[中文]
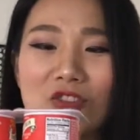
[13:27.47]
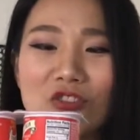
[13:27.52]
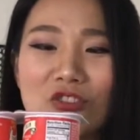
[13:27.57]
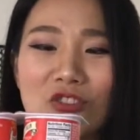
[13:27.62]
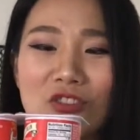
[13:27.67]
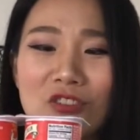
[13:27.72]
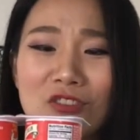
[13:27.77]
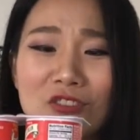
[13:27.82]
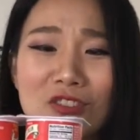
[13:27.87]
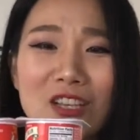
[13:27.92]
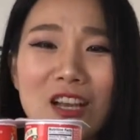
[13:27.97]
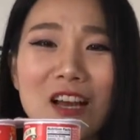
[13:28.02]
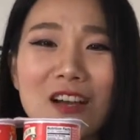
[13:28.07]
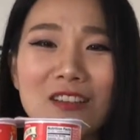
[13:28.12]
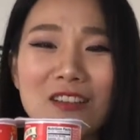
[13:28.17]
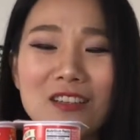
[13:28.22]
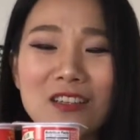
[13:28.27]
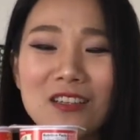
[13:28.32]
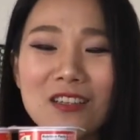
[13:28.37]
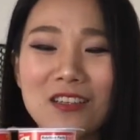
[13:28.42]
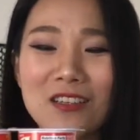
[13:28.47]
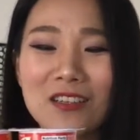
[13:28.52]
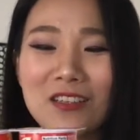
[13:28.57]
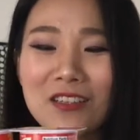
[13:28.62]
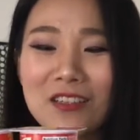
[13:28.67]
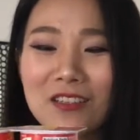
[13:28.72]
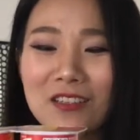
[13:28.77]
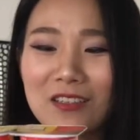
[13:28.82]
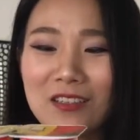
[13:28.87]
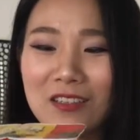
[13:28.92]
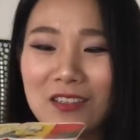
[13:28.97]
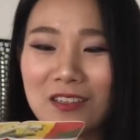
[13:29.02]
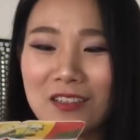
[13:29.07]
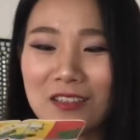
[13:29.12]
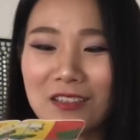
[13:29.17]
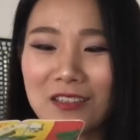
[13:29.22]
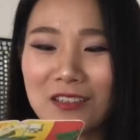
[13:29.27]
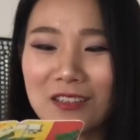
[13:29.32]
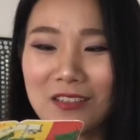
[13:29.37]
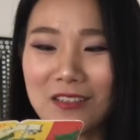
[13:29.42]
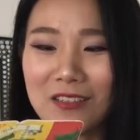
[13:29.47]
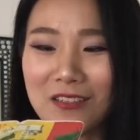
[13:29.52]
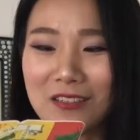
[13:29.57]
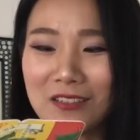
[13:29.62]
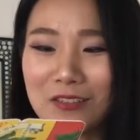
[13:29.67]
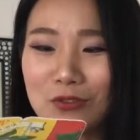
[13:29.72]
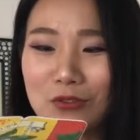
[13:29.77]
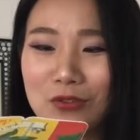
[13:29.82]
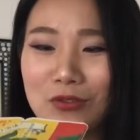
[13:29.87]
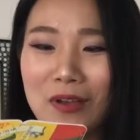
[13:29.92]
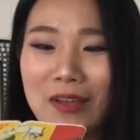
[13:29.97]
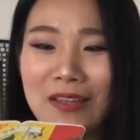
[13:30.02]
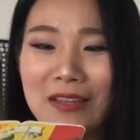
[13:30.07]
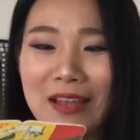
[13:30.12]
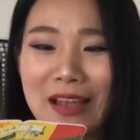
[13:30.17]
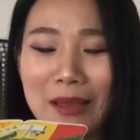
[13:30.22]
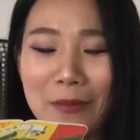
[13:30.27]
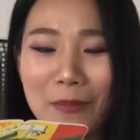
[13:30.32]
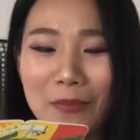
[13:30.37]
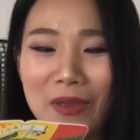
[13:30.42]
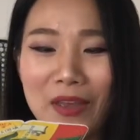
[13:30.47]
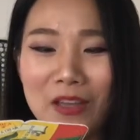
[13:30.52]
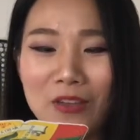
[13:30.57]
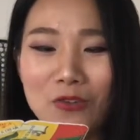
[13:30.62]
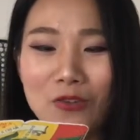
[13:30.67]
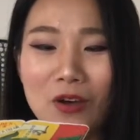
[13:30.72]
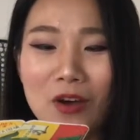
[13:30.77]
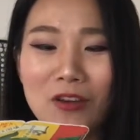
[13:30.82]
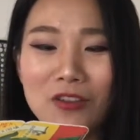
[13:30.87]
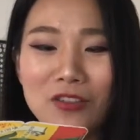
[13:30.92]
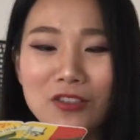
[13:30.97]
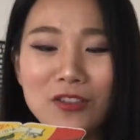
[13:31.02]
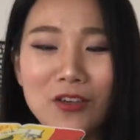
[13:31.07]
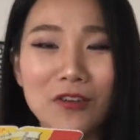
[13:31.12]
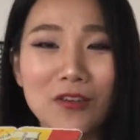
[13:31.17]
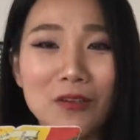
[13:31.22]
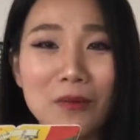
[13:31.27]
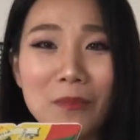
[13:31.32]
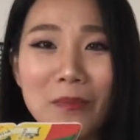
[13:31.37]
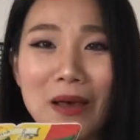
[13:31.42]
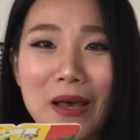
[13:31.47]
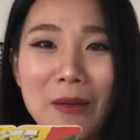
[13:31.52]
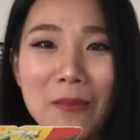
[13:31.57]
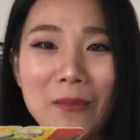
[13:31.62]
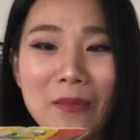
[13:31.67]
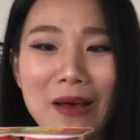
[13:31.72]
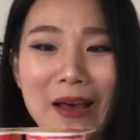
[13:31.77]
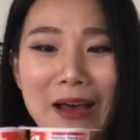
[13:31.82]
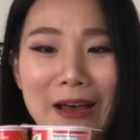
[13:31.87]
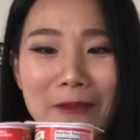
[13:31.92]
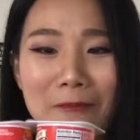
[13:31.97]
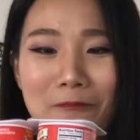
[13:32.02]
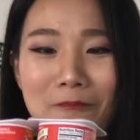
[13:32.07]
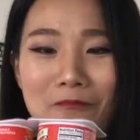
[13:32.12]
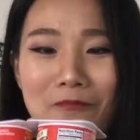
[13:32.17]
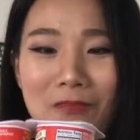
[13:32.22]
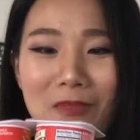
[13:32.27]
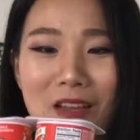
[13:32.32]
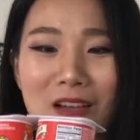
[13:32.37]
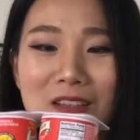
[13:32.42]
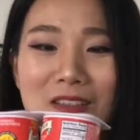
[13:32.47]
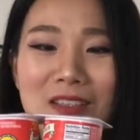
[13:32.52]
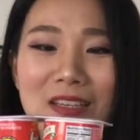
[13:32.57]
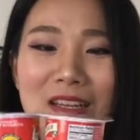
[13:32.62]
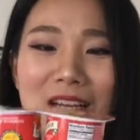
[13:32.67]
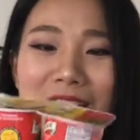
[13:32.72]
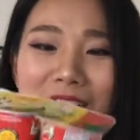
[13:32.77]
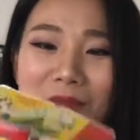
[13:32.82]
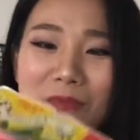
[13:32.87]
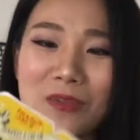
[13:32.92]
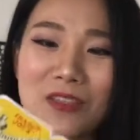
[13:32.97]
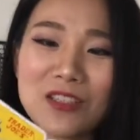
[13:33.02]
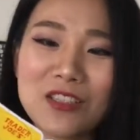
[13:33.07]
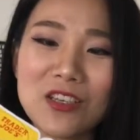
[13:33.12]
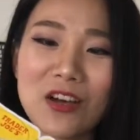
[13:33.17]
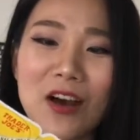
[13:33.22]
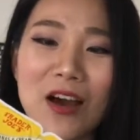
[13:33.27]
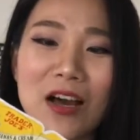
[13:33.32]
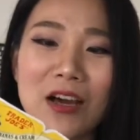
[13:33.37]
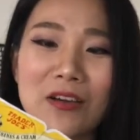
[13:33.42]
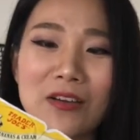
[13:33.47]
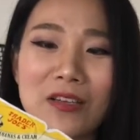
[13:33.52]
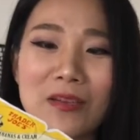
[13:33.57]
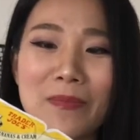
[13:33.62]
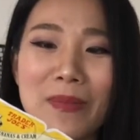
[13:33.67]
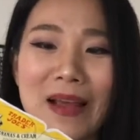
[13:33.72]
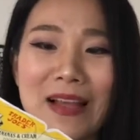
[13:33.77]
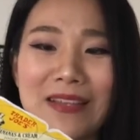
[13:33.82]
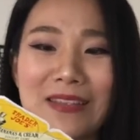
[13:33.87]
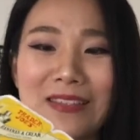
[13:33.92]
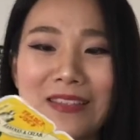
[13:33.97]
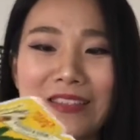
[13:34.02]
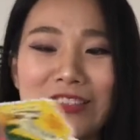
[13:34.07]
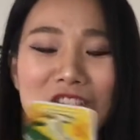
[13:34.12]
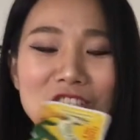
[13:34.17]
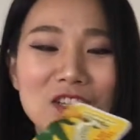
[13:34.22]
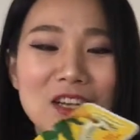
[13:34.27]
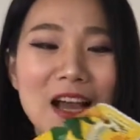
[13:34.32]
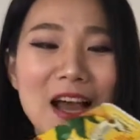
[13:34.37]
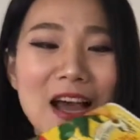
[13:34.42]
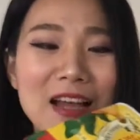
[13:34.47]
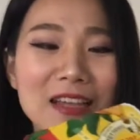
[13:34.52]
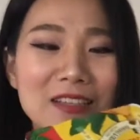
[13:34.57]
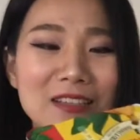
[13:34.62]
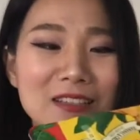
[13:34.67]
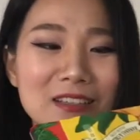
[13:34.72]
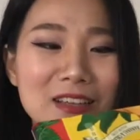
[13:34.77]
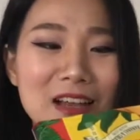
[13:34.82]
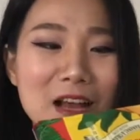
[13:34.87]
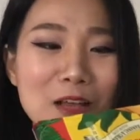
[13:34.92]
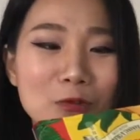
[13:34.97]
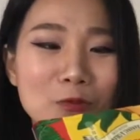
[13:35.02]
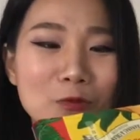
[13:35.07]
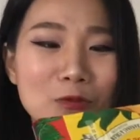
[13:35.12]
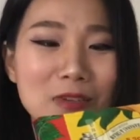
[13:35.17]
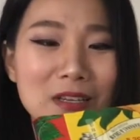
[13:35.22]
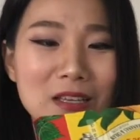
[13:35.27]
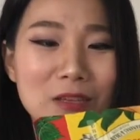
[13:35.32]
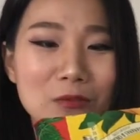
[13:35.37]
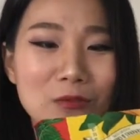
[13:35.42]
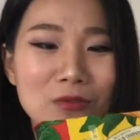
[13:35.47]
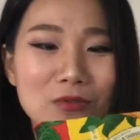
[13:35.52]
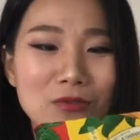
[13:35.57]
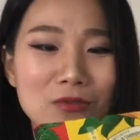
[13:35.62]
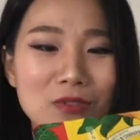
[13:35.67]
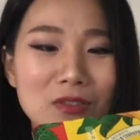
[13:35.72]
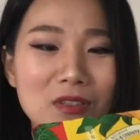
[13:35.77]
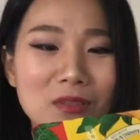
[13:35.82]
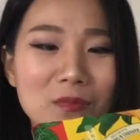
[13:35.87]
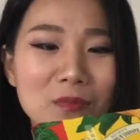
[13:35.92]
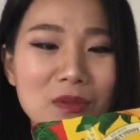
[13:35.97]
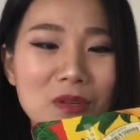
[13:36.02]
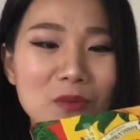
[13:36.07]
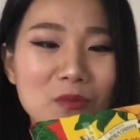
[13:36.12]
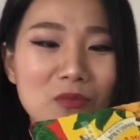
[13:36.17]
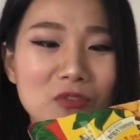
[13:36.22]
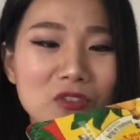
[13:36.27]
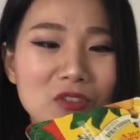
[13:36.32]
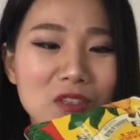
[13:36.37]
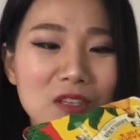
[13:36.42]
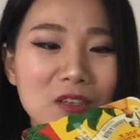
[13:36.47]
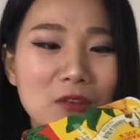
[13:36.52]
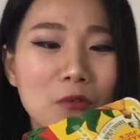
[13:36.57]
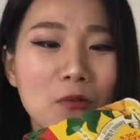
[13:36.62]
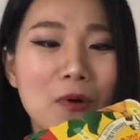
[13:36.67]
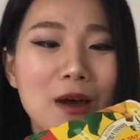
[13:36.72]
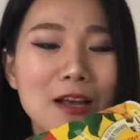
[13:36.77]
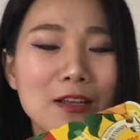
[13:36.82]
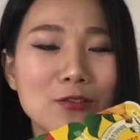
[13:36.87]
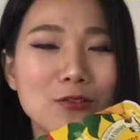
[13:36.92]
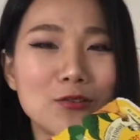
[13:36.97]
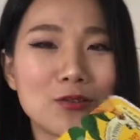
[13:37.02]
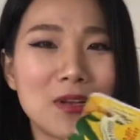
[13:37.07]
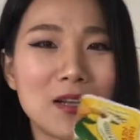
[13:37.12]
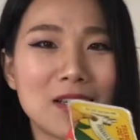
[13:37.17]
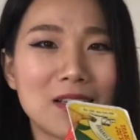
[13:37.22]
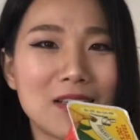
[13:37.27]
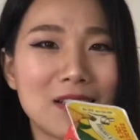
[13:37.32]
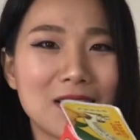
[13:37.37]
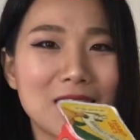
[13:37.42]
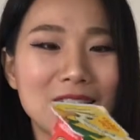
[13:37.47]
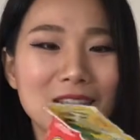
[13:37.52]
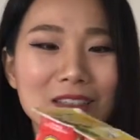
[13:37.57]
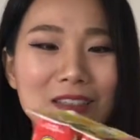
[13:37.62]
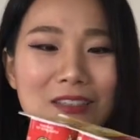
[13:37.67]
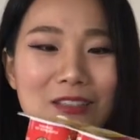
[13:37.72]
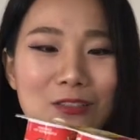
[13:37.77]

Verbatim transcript: 正常的啊、呃、酸奶杯都要小一半吧，而且它这么小，还有一百四十卡的卡路里，我觉得并不是很划算了。